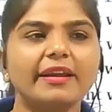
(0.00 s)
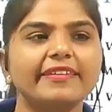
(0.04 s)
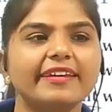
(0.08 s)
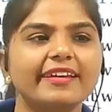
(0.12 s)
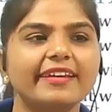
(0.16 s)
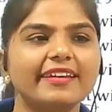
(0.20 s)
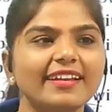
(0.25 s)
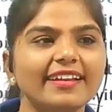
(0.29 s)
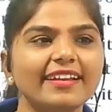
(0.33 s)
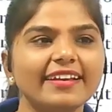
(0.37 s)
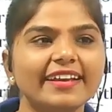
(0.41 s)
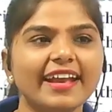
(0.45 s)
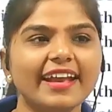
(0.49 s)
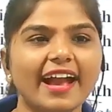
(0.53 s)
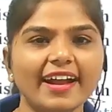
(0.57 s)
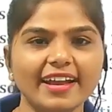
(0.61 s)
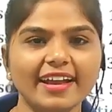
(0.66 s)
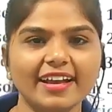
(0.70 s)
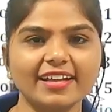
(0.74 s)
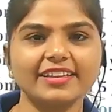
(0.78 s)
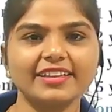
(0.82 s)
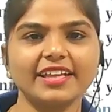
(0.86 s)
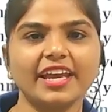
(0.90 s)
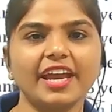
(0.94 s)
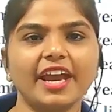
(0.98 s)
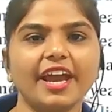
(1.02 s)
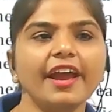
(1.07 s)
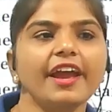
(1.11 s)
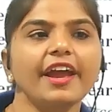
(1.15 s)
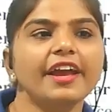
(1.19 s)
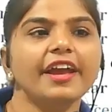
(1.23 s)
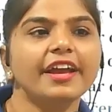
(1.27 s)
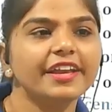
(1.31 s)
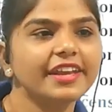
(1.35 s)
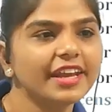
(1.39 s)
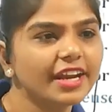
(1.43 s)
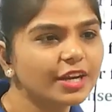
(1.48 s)
पर जनरली क्या कहते हैं
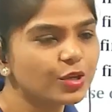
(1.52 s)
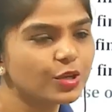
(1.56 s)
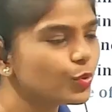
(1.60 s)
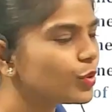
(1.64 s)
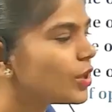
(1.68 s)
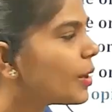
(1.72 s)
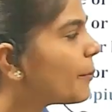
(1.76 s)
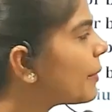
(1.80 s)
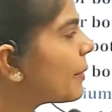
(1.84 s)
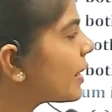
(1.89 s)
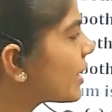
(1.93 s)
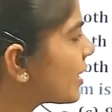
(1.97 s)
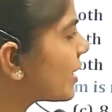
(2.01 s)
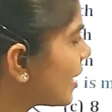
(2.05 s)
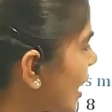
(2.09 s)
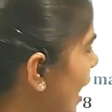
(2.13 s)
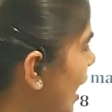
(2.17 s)
ये टू नंबर